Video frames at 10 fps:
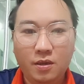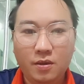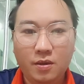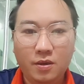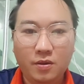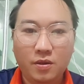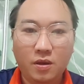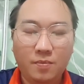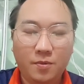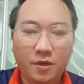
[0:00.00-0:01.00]
nhớ lì ở
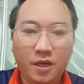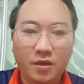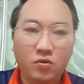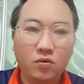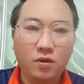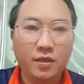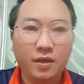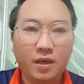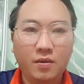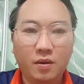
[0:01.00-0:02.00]
cho con này nhớ đốt lì
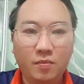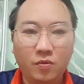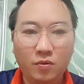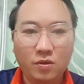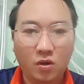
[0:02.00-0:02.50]
không